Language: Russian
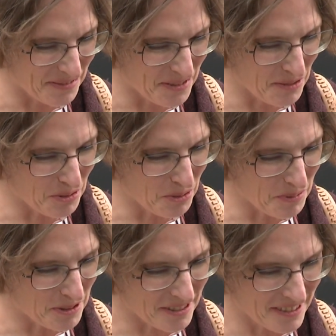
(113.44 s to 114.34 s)
В
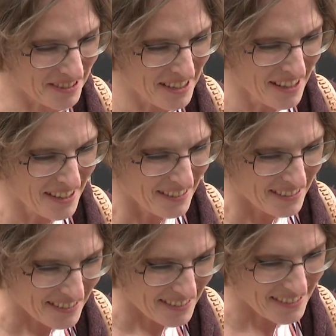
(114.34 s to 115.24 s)
Европе
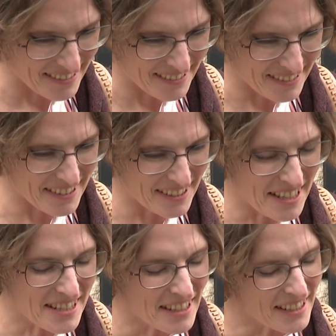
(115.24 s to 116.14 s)
э,
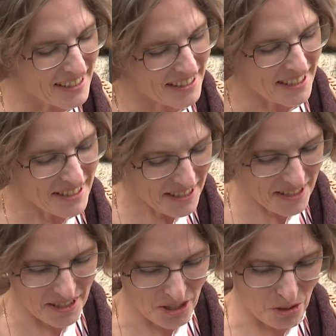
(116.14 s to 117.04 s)
есть такая
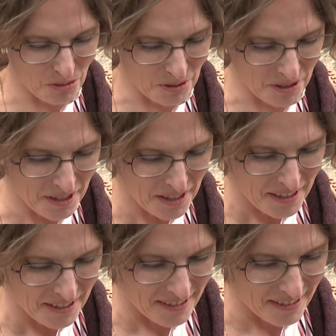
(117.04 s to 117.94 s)
традиция, что
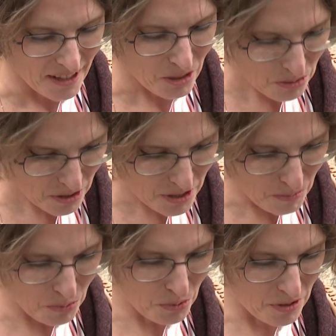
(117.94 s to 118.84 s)
о людях
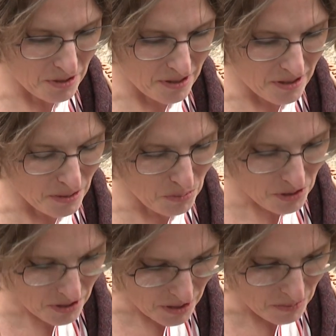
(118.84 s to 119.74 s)
заботятся,
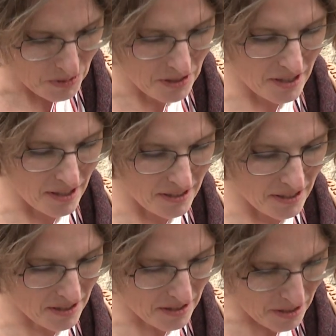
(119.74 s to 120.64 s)
заботятся о
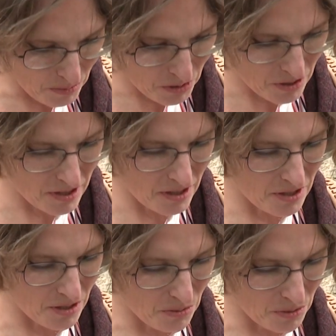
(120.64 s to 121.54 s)
пенсионерах, заботятся о
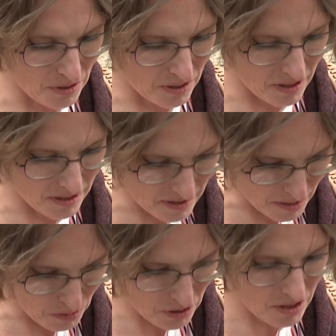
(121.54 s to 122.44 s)
сиротах,
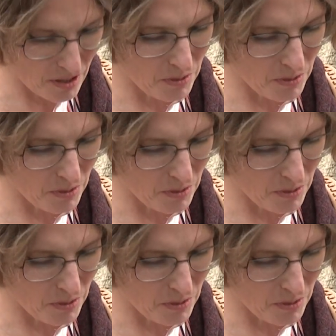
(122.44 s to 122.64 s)
заботятся о